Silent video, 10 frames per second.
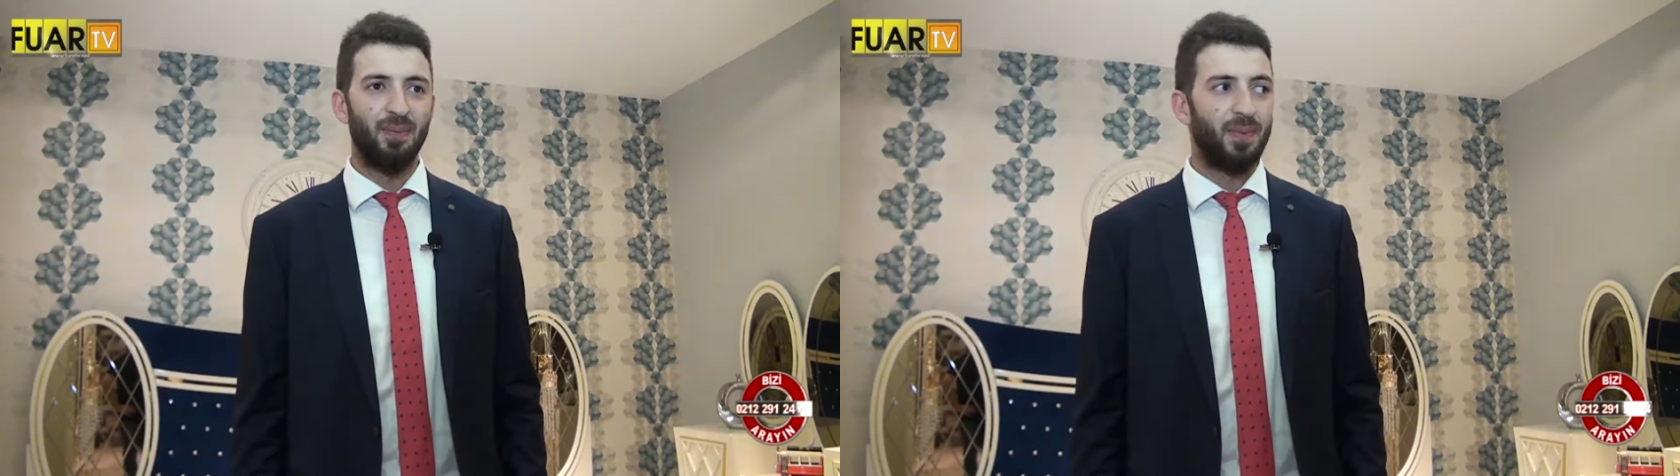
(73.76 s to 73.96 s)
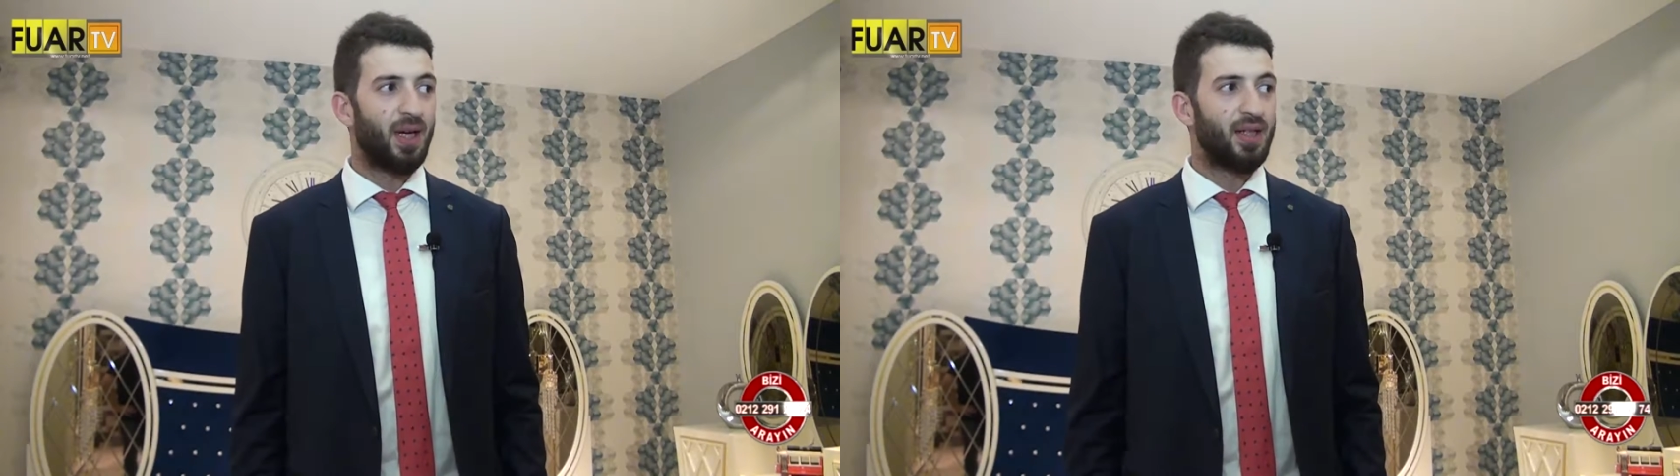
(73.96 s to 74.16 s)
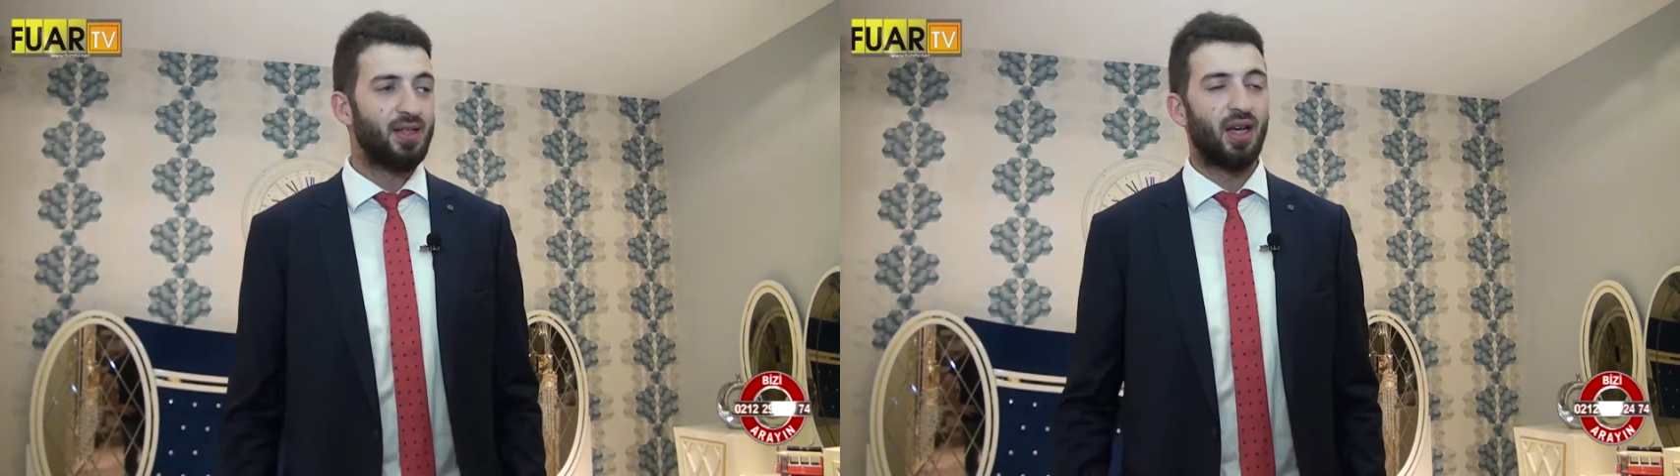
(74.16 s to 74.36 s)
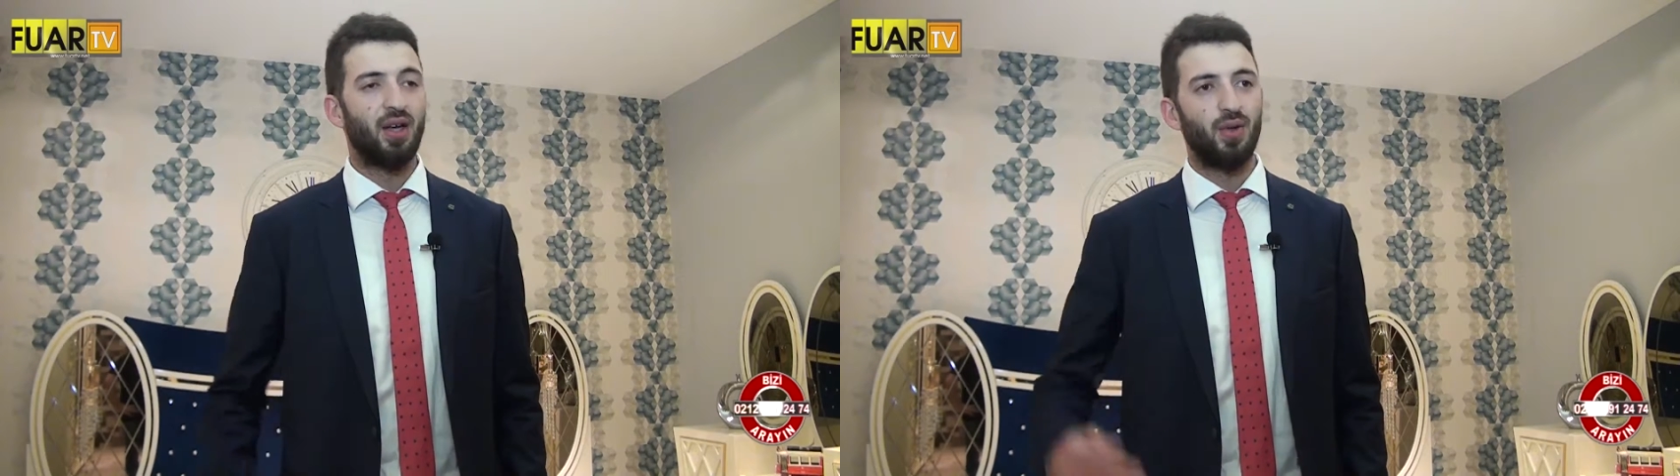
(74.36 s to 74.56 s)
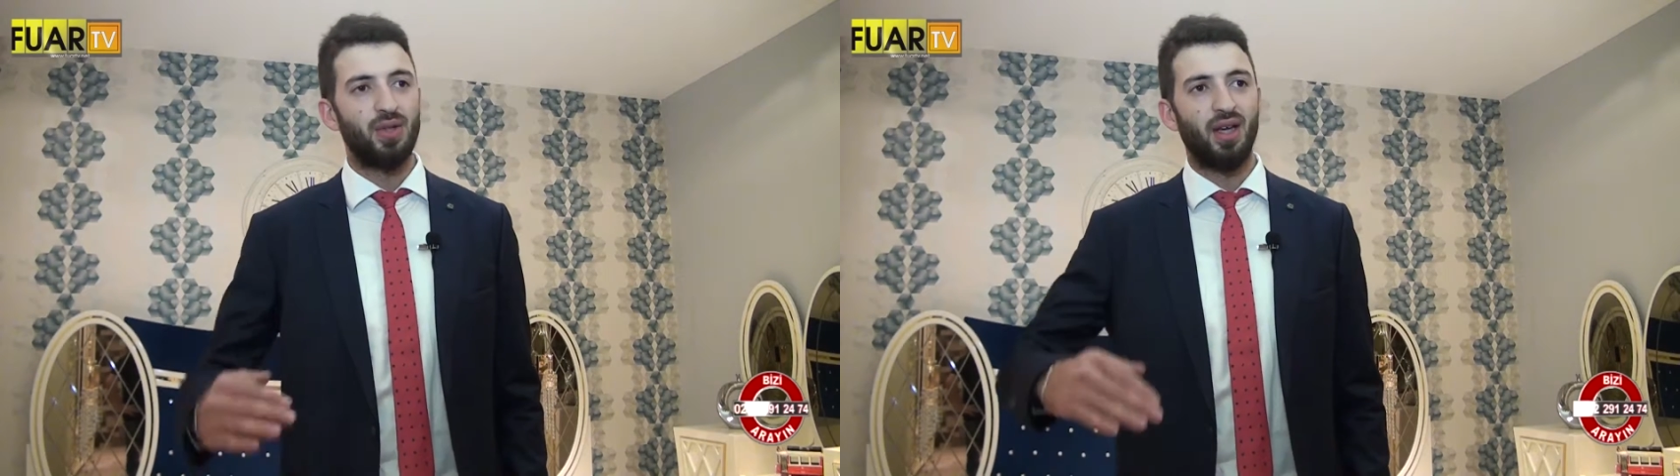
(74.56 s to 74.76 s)
biraz daha
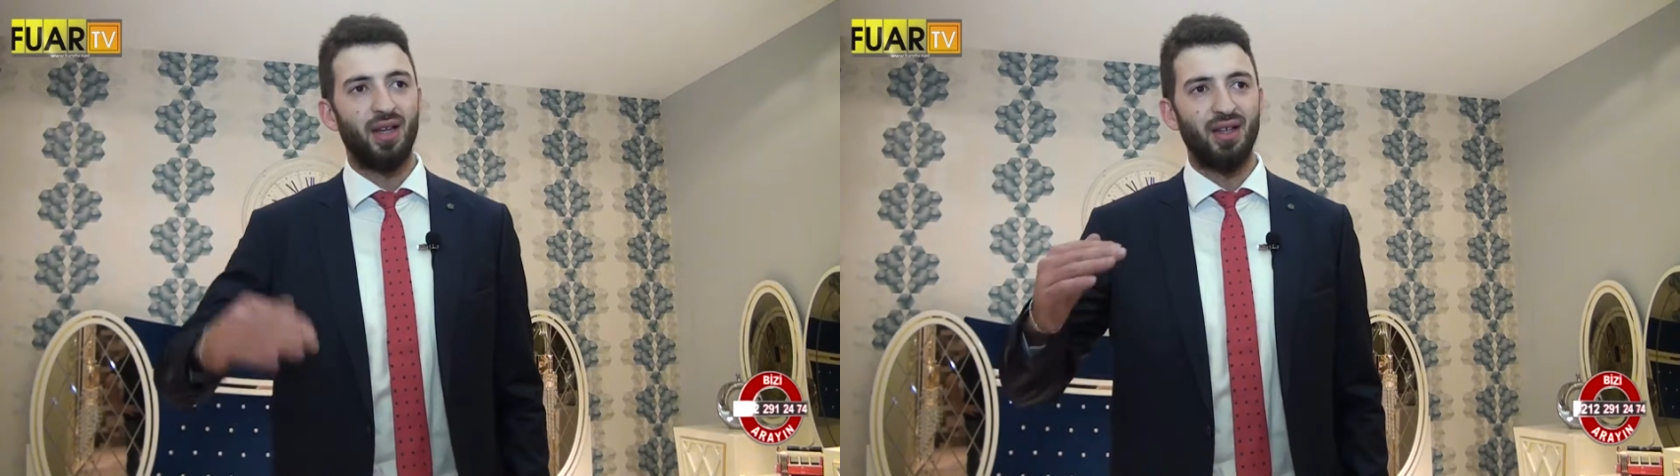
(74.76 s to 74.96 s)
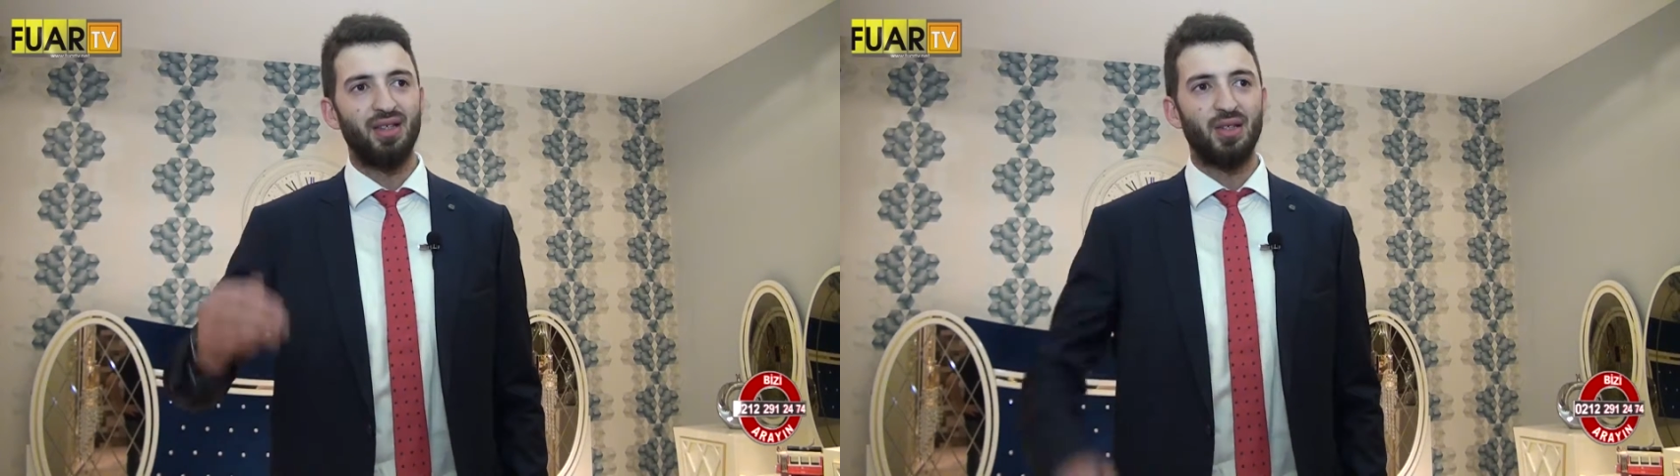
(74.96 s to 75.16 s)
yükseklere